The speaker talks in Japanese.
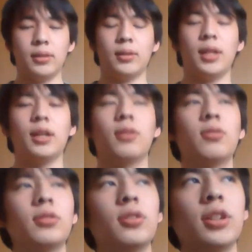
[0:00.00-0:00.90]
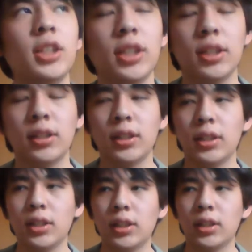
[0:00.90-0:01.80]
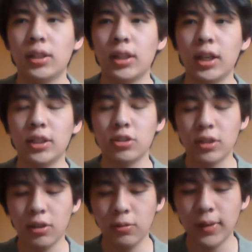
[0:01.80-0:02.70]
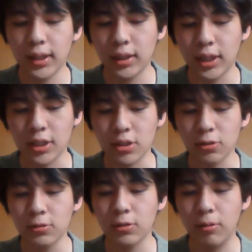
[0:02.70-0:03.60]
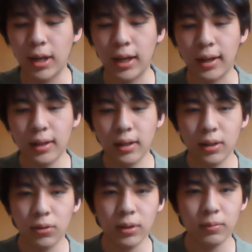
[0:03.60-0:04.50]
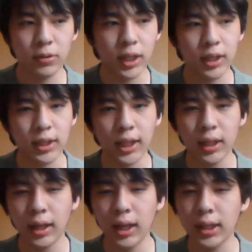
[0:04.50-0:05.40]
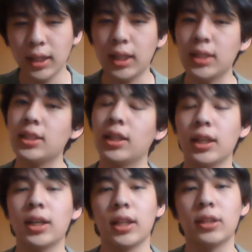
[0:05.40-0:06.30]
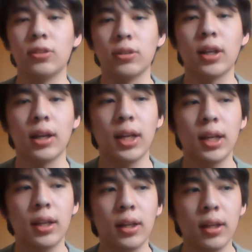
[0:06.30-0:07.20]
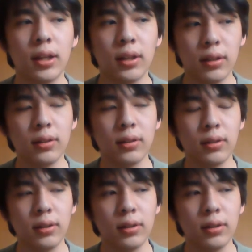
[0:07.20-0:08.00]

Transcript: なんか本当になんか受験終わった直後は俺もなんか戦えてないんじゃないかなっていうか、うん